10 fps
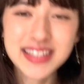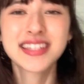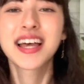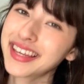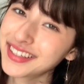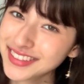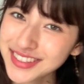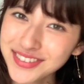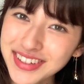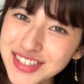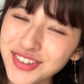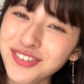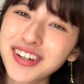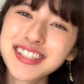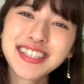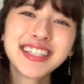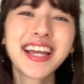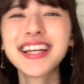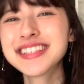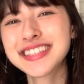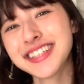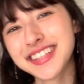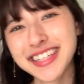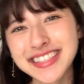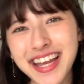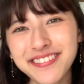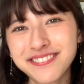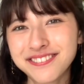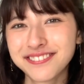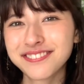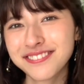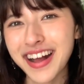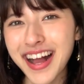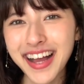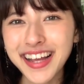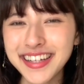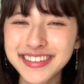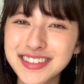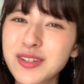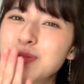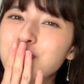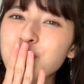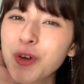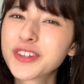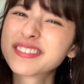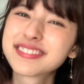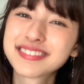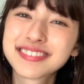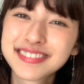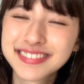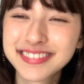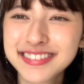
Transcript: す Thank you so much for watching and see you next time! Bye!